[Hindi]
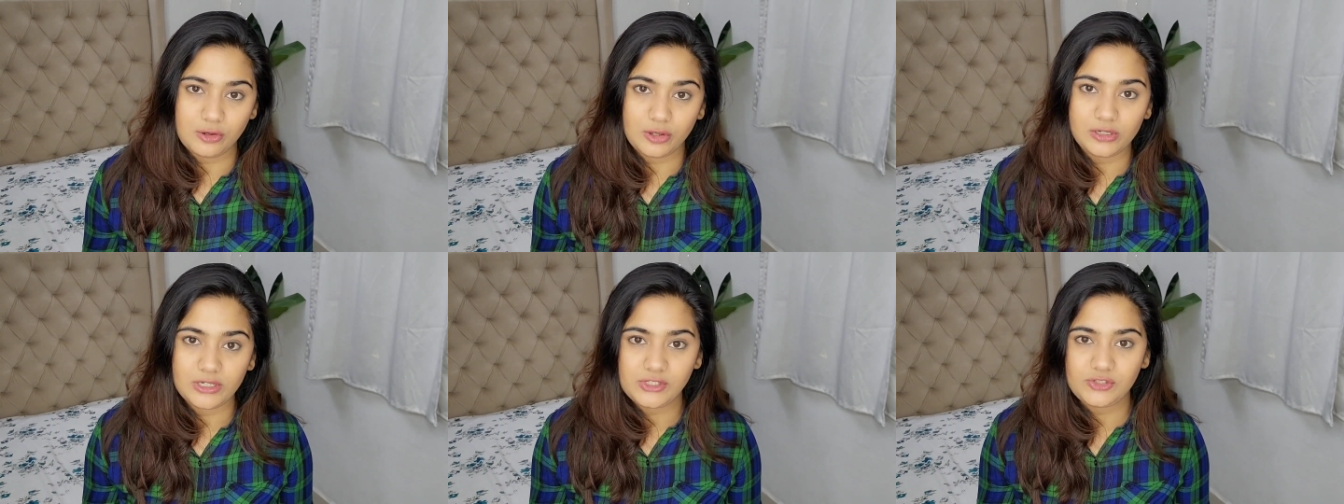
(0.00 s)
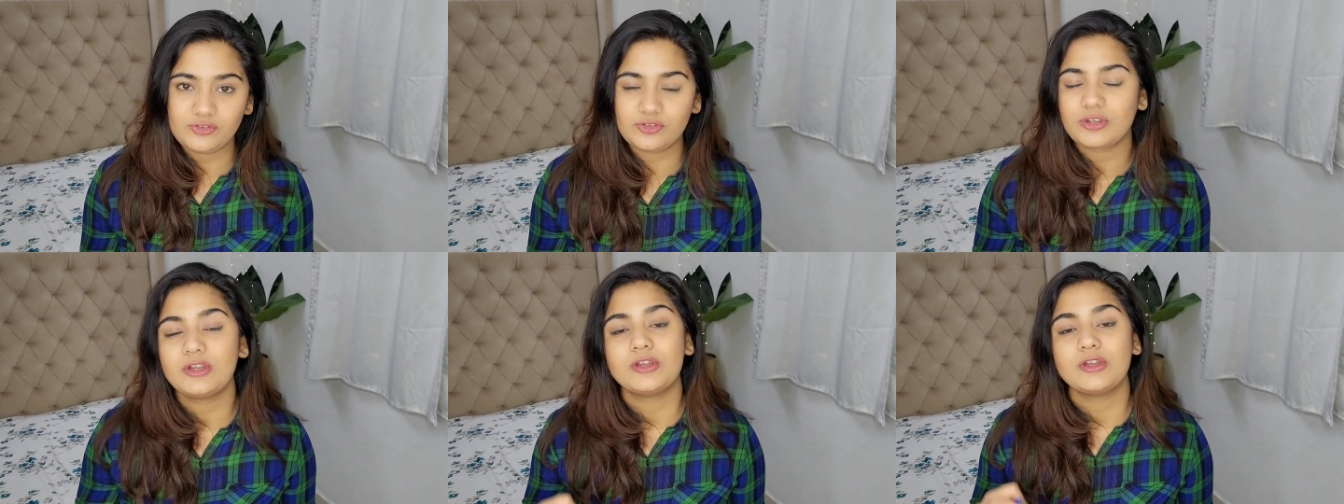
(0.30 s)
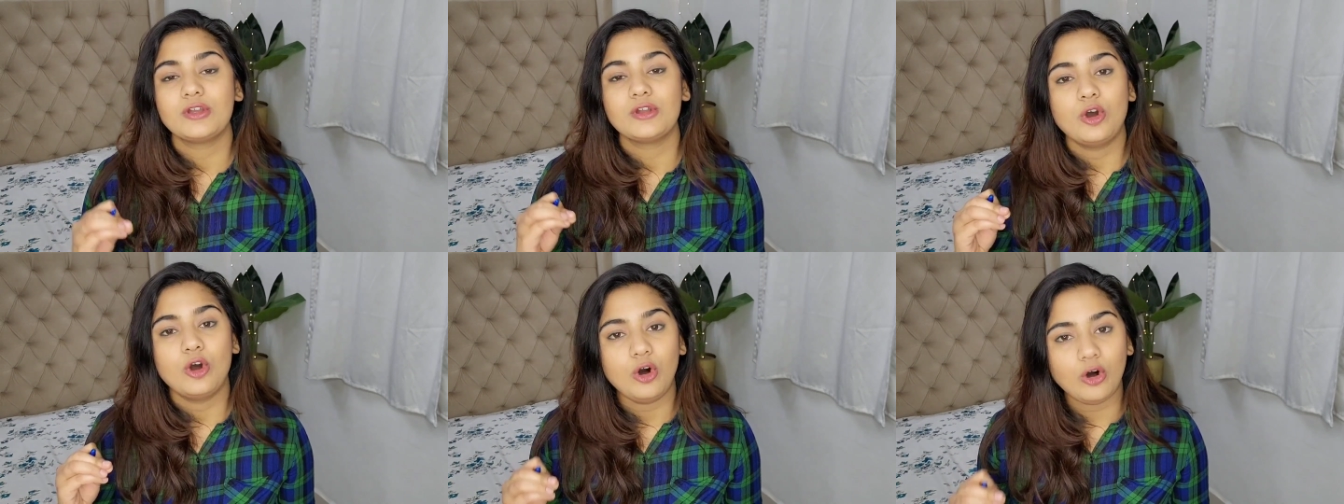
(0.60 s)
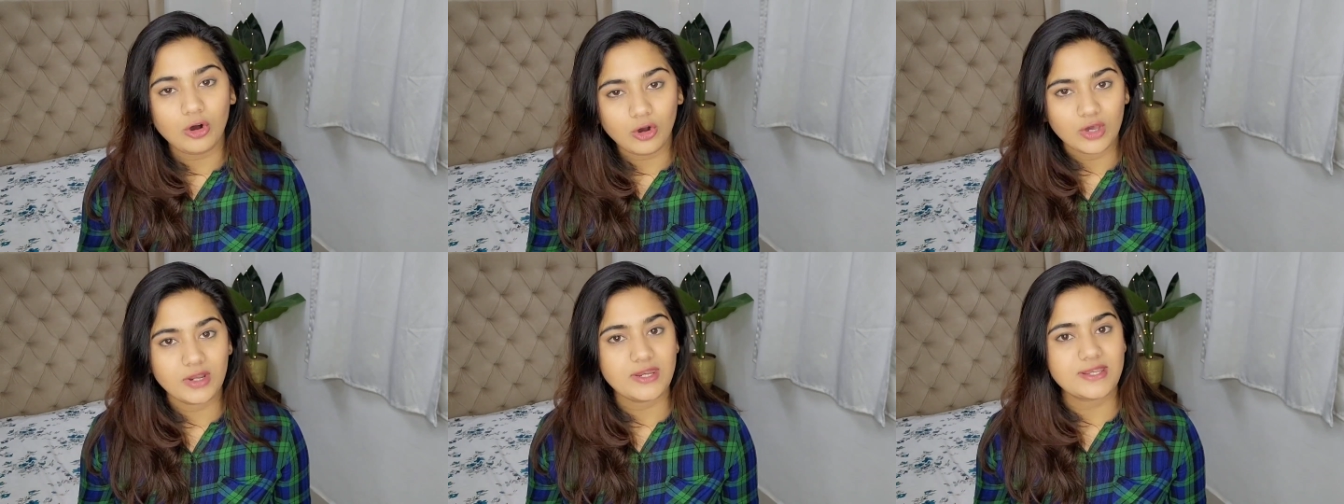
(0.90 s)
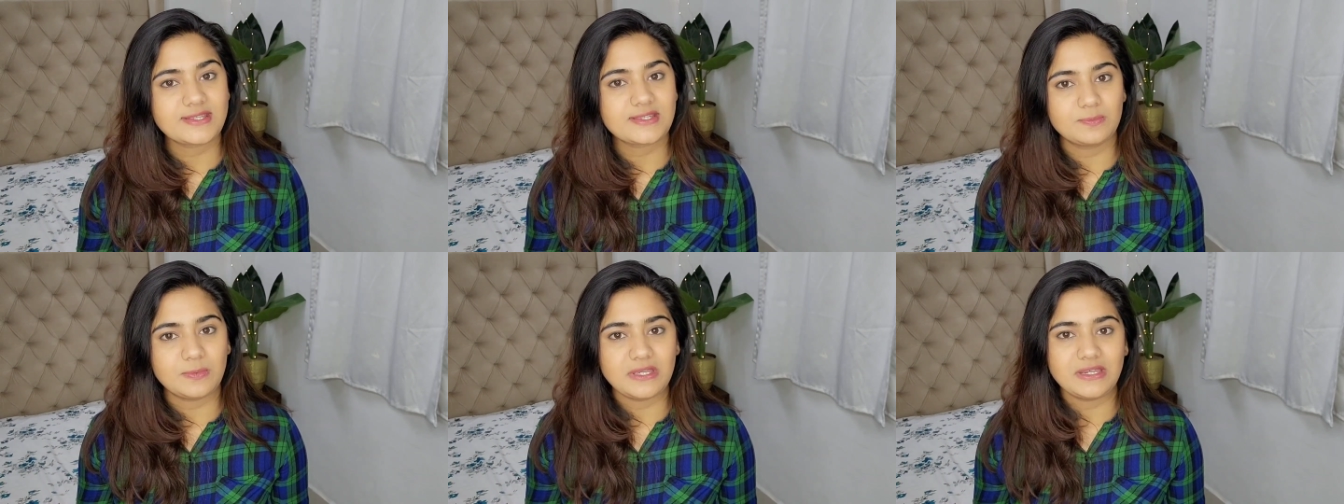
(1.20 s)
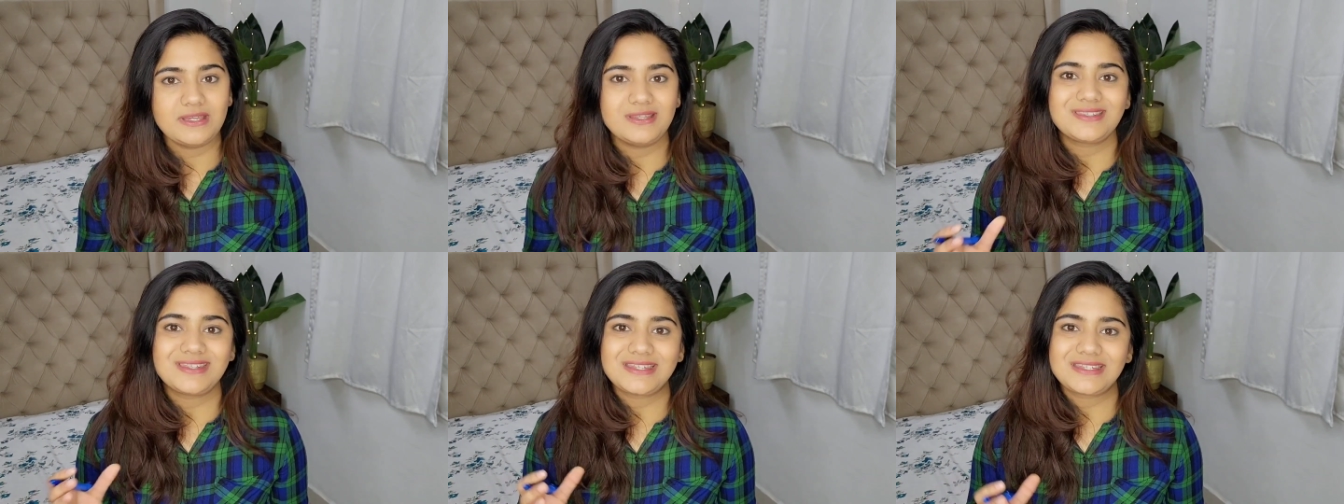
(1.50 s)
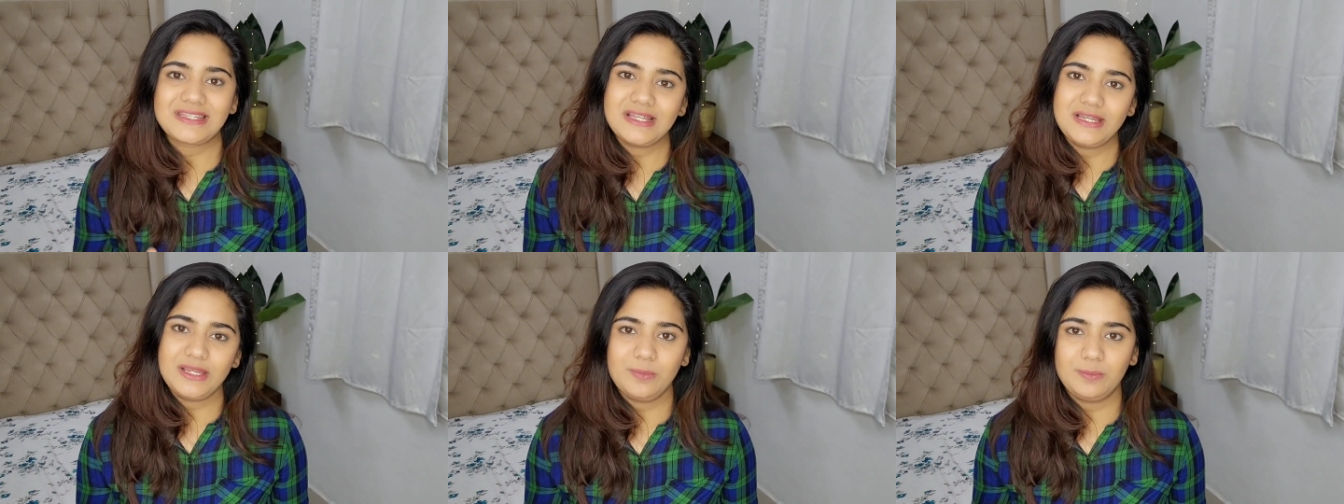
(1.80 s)
नॉलेज और एक्सपीरियंस
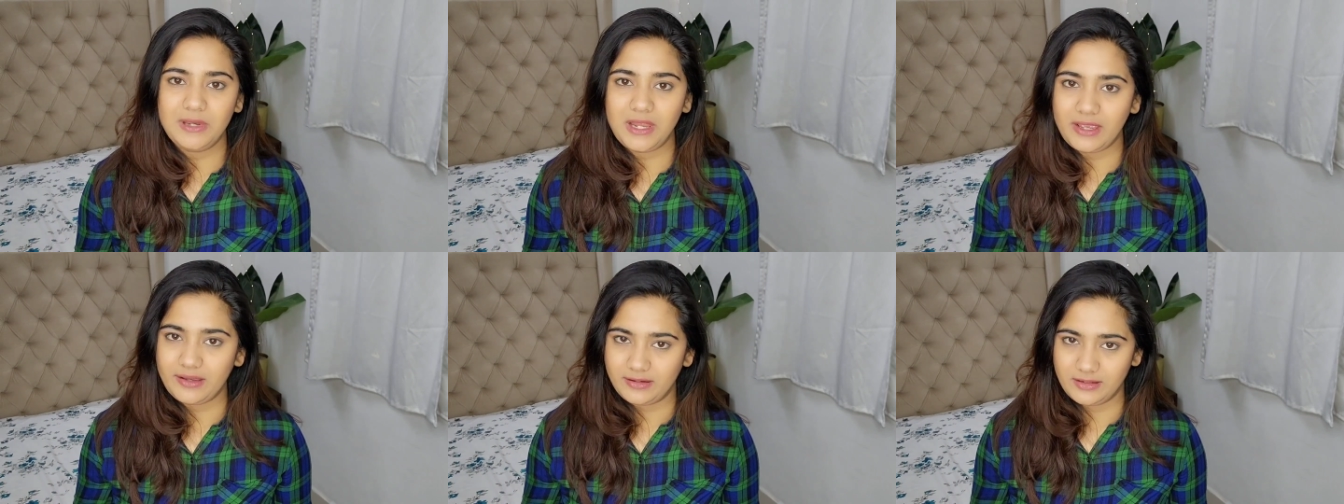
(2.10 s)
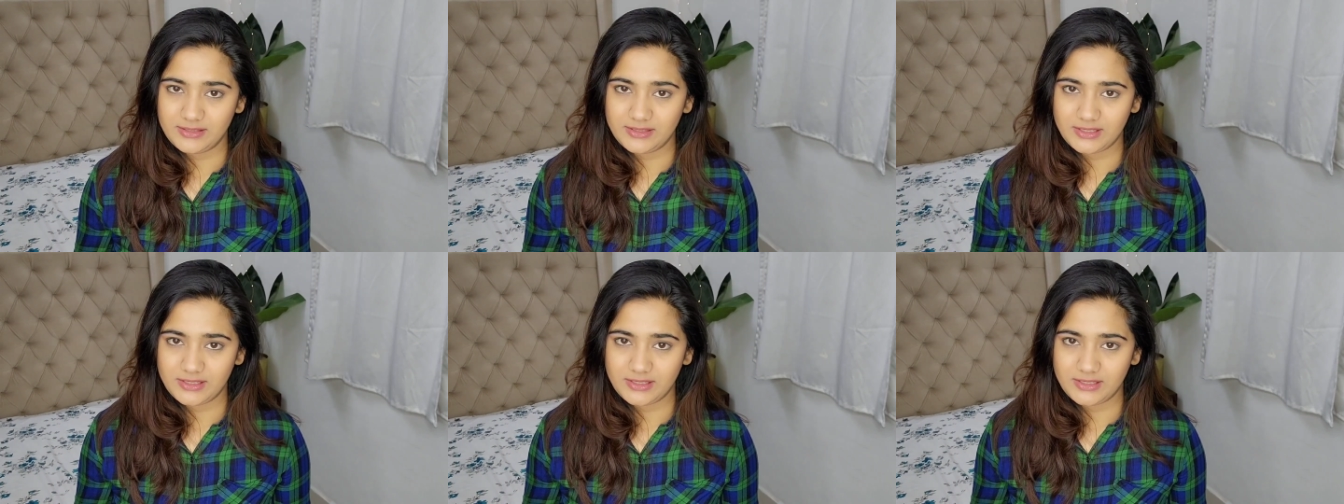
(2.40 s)
इसके लिए अप्लाई कर